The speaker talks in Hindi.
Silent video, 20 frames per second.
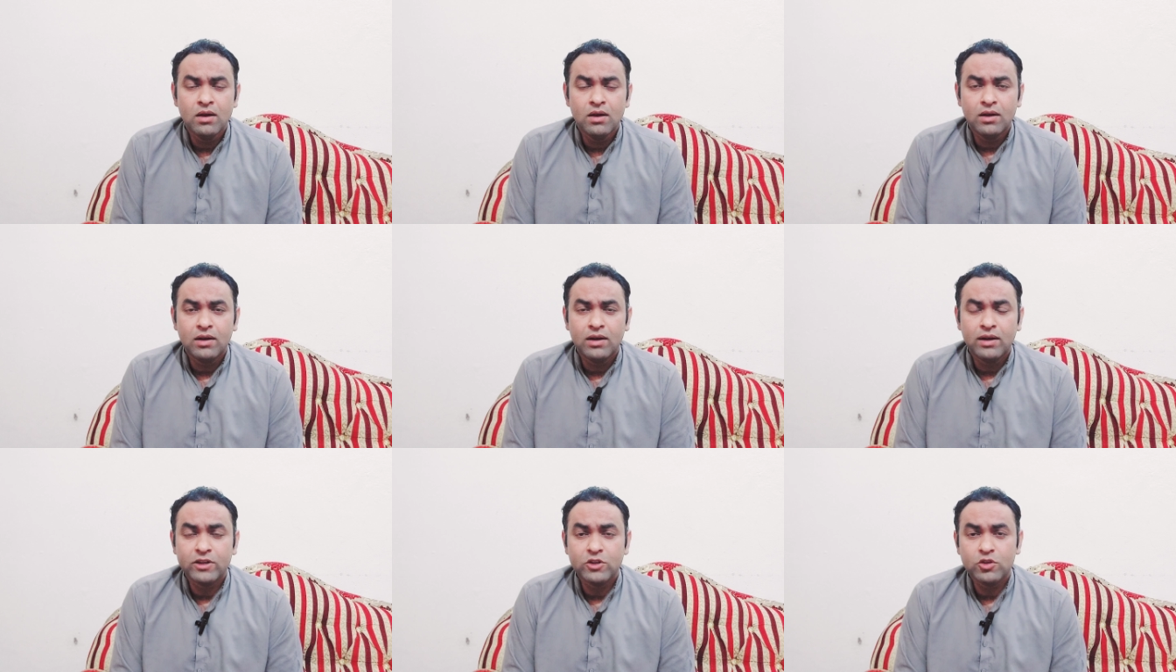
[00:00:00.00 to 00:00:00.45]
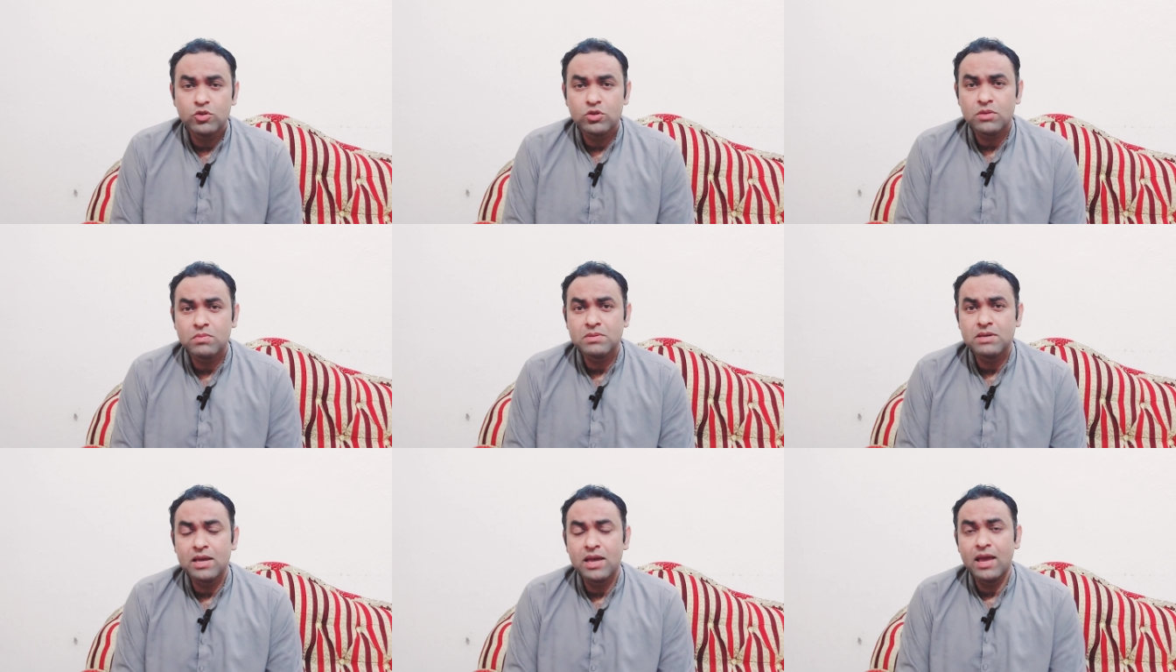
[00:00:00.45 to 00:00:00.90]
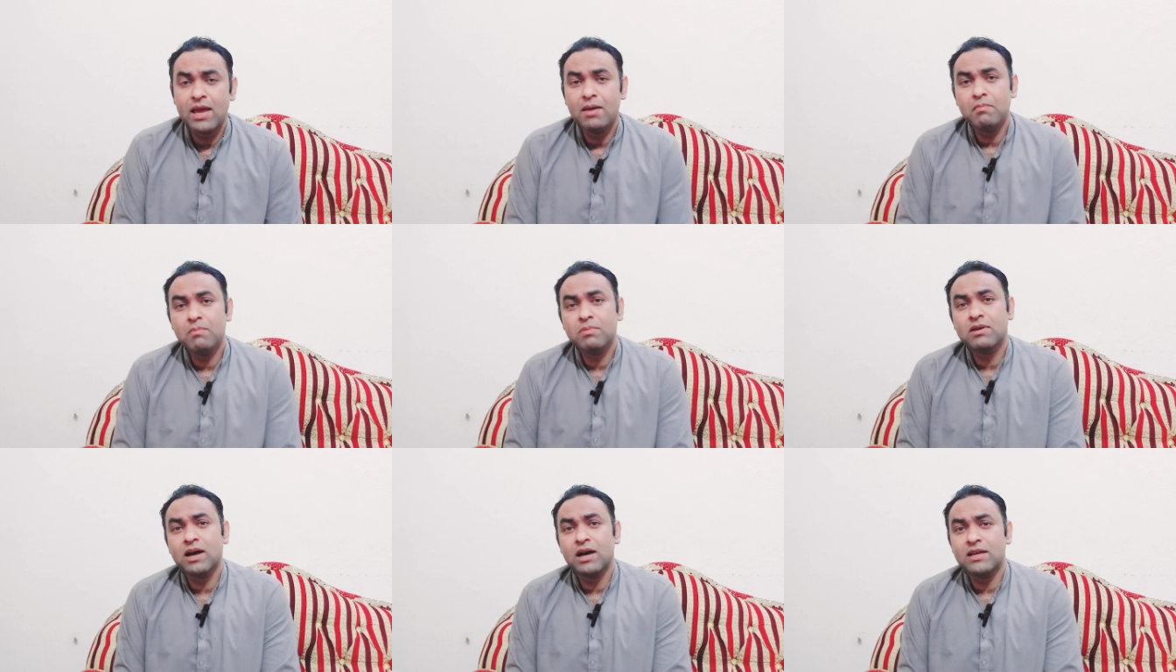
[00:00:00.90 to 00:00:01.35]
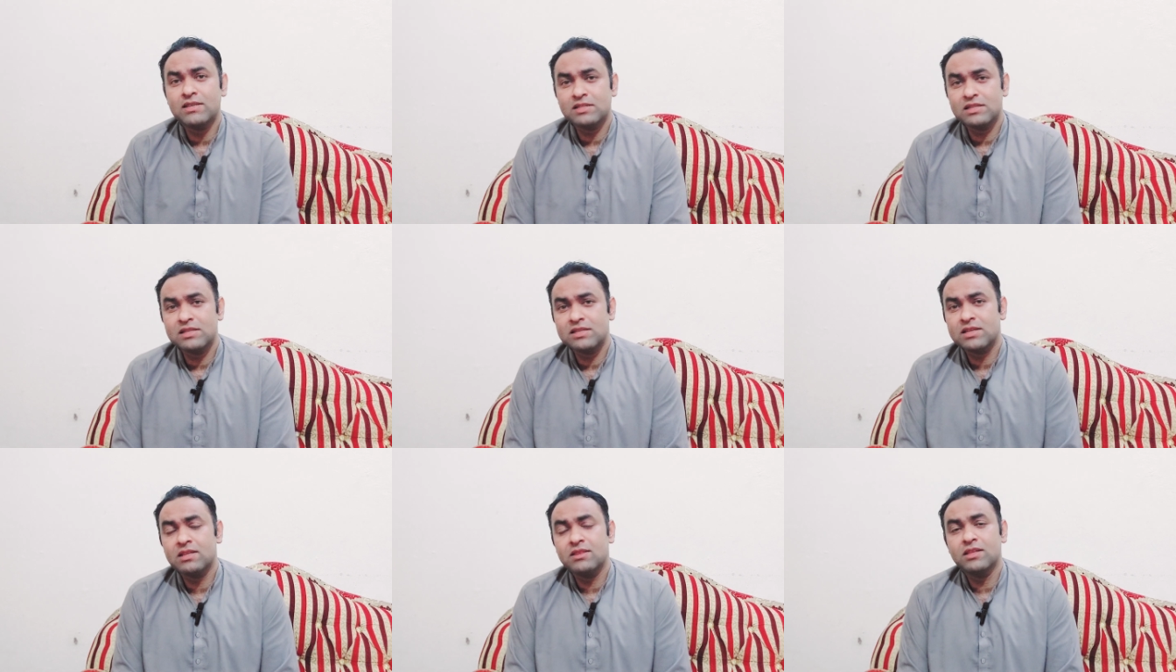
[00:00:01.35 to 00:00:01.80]
लेकिन जो सबसे अहम काज
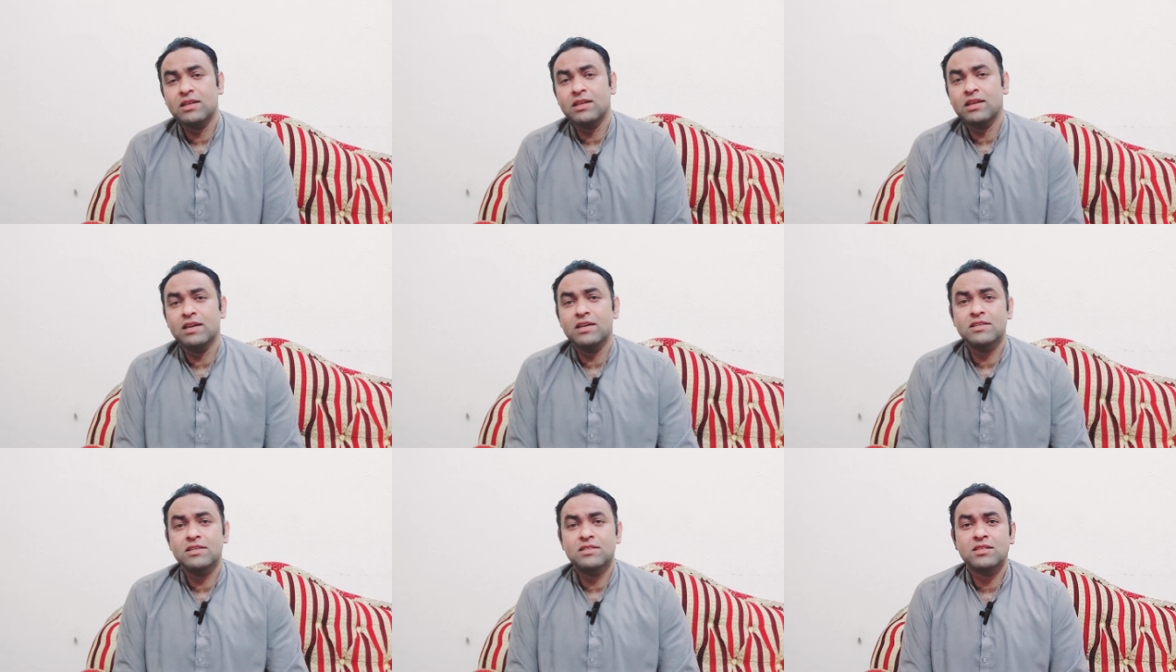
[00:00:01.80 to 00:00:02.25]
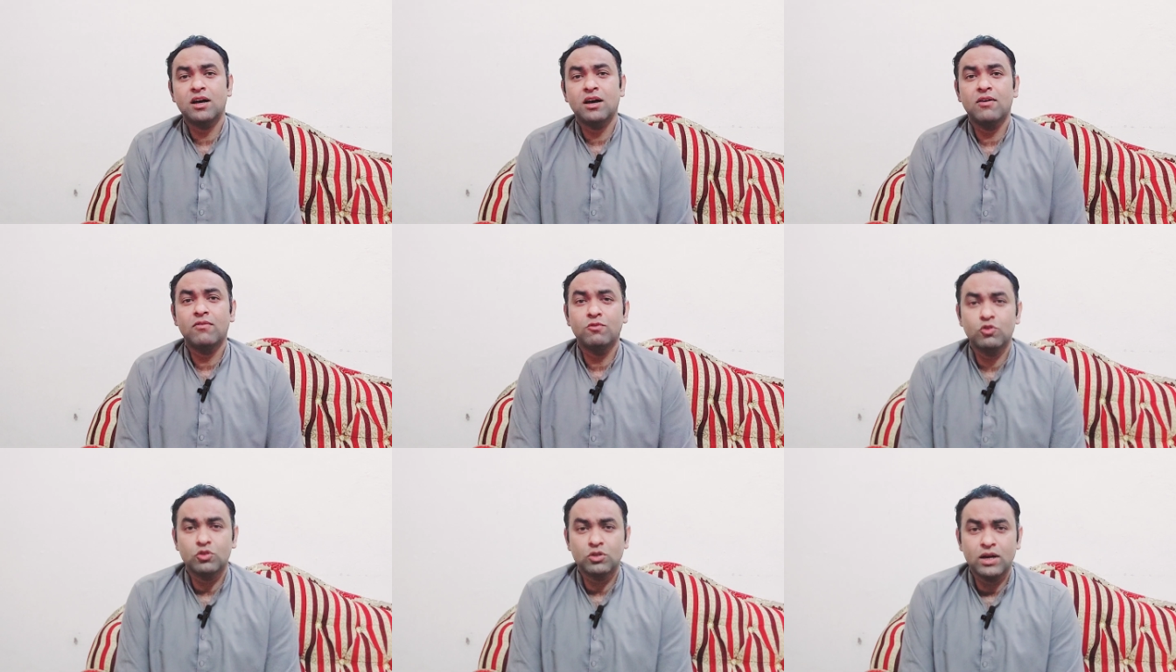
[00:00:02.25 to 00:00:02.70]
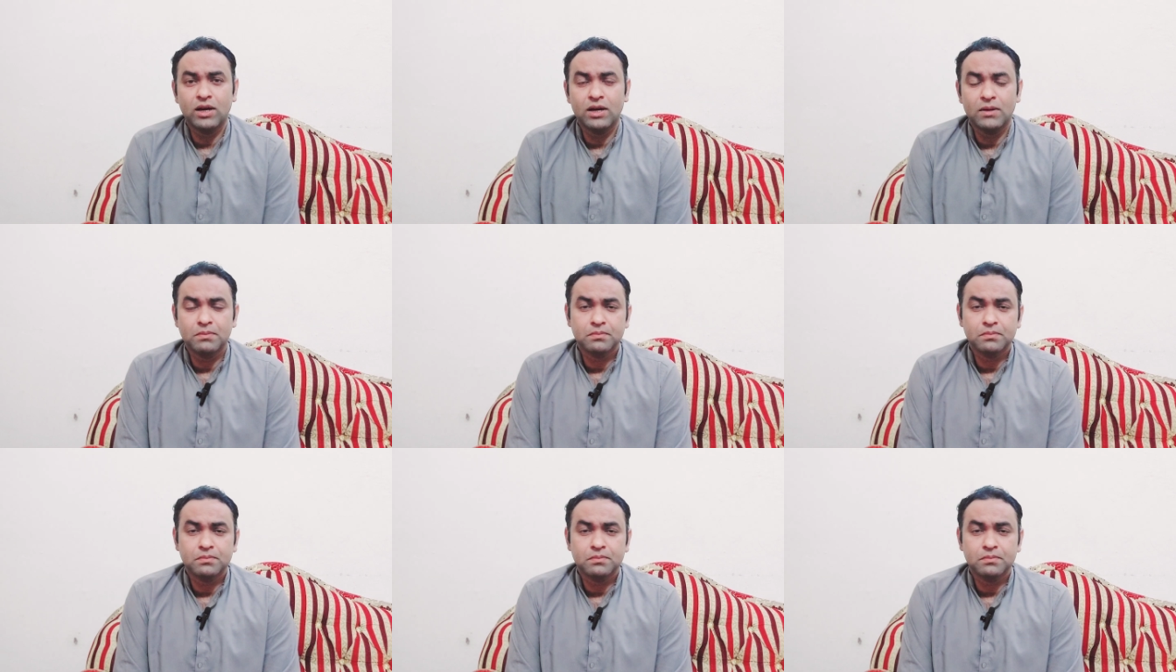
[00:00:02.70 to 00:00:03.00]
लिस्ट के अंदर केस था वो था